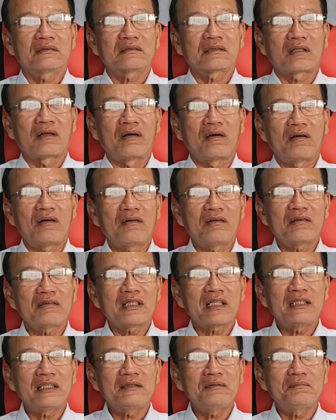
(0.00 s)
có
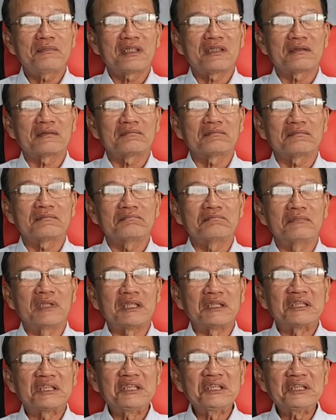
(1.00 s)
cái mà
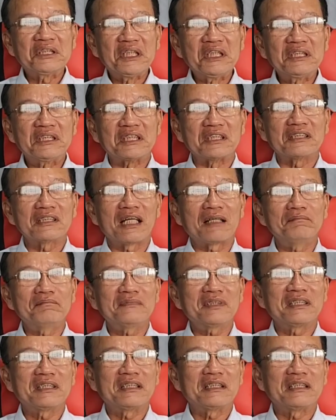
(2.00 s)
mình chưa tin tưởng lắm
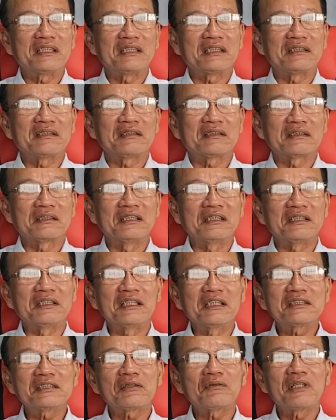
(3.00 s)
thì người
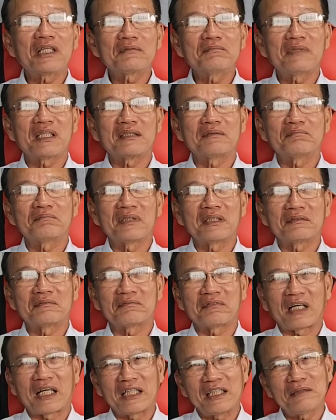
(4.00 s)
đứng sau lưng mình mình
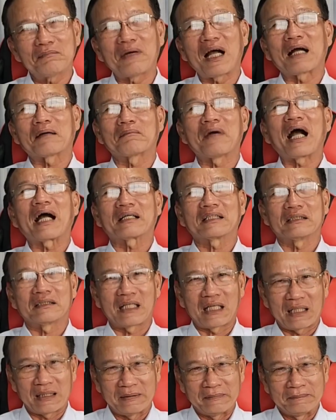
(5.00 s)
phải bàn bạc người
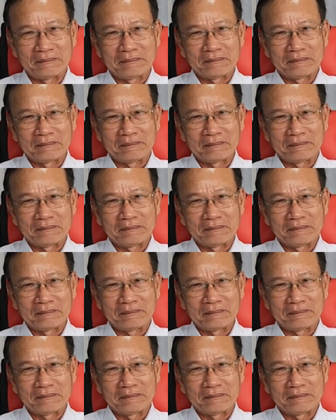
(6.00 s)
ta